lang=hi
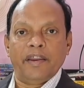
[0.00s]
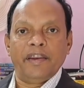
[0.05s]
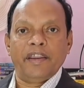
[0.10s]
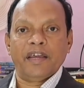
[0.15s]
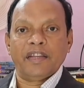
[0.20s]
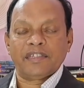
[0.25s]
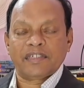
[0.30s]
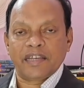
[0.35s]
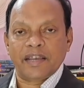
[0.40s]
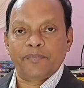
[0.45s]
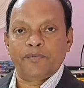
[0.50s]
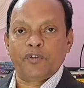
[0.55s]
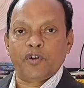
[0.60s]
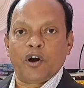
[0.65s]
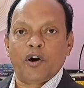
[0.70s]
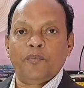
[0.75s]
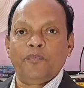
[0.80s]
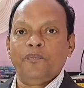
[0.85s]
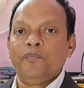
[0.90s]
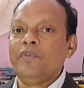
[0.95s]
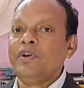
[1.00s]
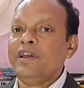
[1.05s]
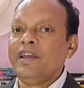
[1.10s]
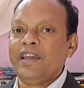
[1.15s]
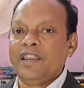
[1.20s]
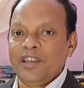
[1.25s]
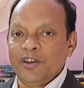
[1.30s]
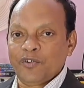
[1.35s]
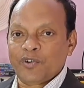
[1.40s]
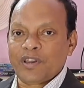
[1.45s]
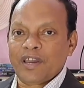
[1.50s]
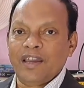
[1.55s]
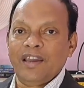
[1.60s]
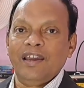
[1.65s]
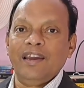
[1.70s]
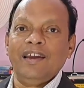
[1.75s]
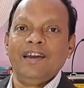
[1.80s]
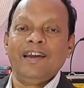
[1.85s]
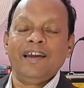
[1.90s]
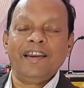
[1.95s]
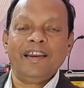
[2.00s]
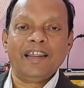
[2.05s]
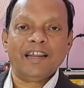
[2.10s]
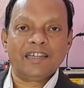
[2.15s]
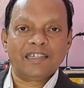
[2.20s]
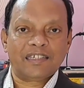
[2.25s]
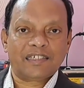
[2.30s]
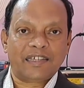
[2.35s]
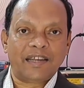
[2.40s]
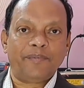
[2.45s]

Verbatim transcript: इंडियन सेफ जॉब इन यूके इंडियन